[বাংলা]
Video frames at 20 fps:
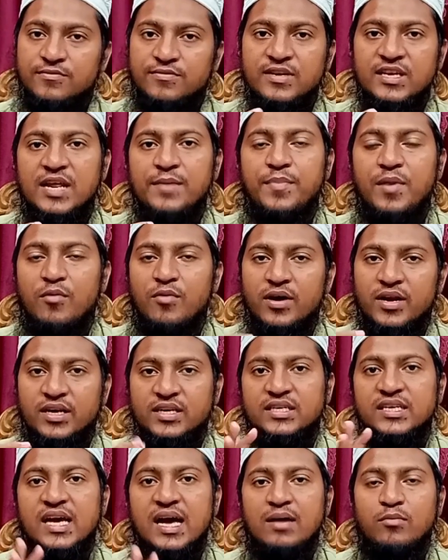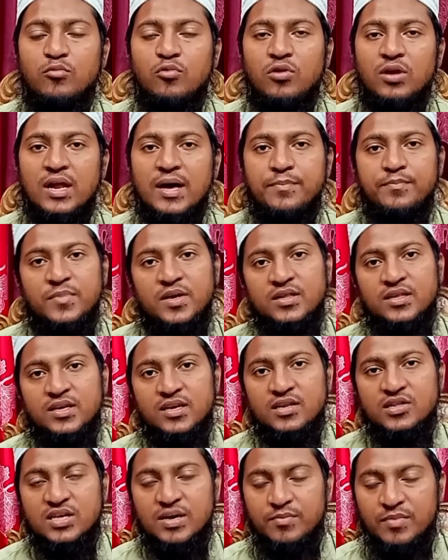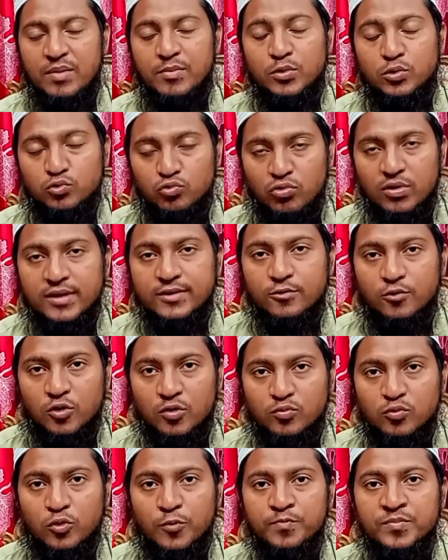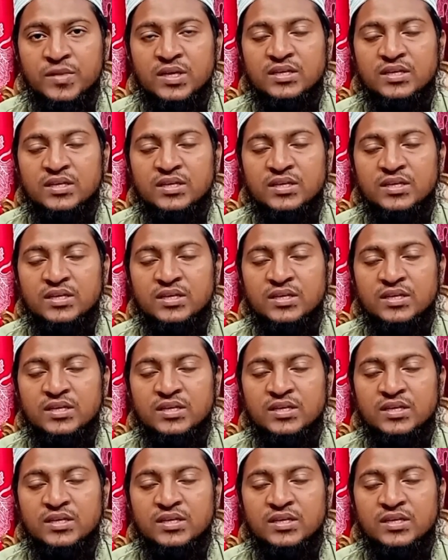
ফিরে পাওয়ার একটি আমল আপনাদের সামনে আমি তুলে ধরবো